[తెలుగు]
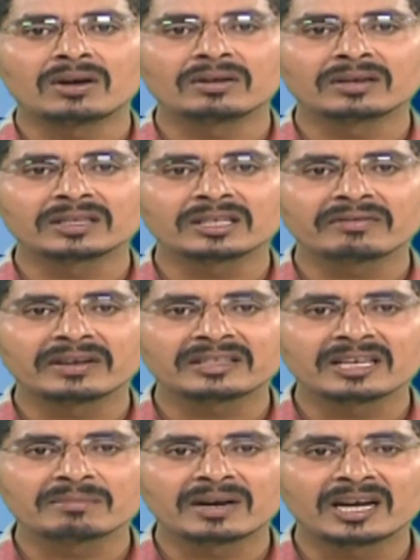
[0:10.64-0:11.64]
మహోన్నత
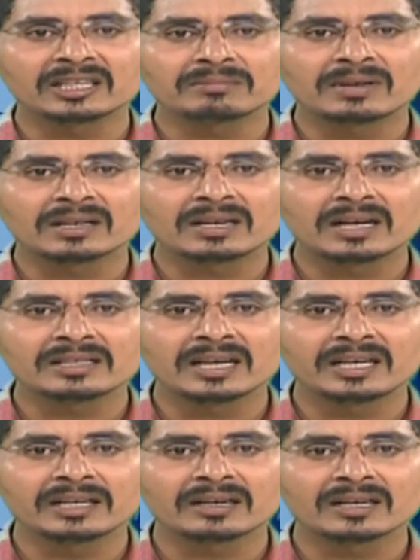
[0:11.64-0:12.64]
వ్యక్తి మహాత్మా గాంధీ
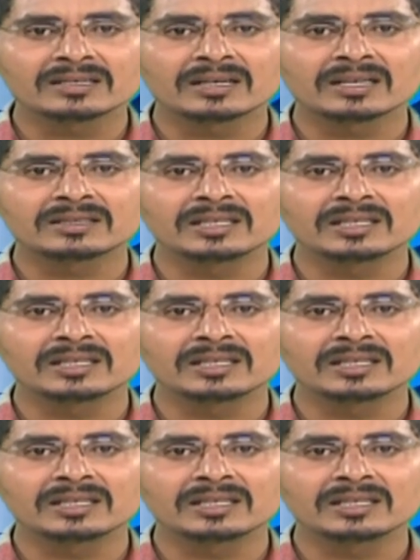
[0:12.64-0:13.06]
అని రాజన్న